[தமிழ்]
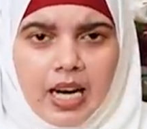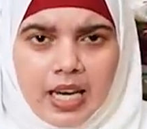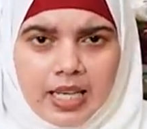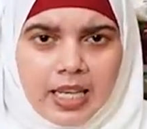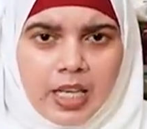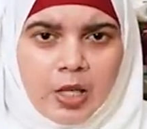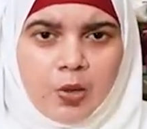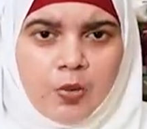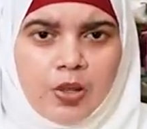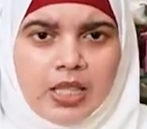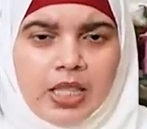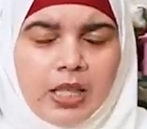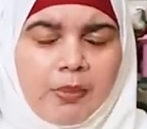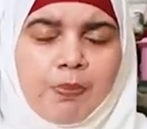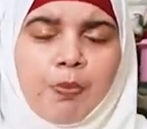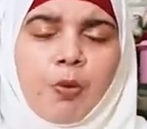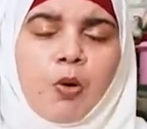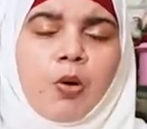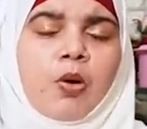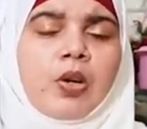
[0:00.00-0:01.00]
ஆனாலும் வந்து
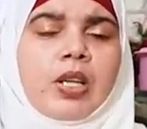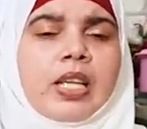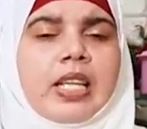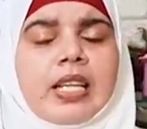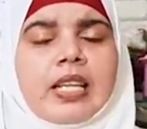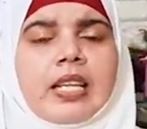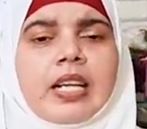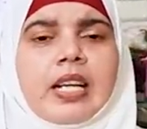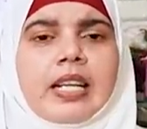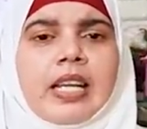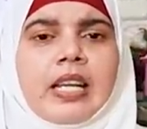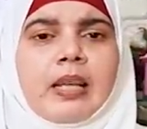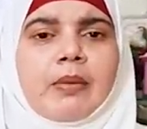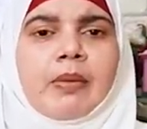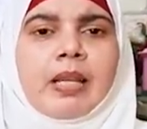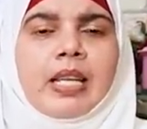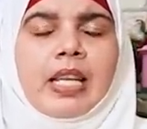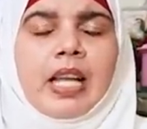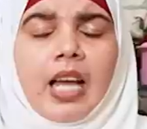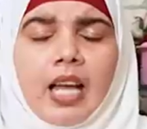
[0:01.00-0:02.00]
இப்போது இருக்கிற
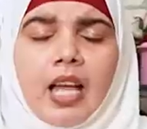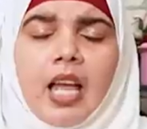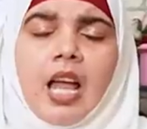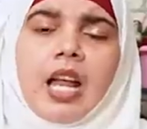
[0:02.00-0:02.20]
நிலமையில்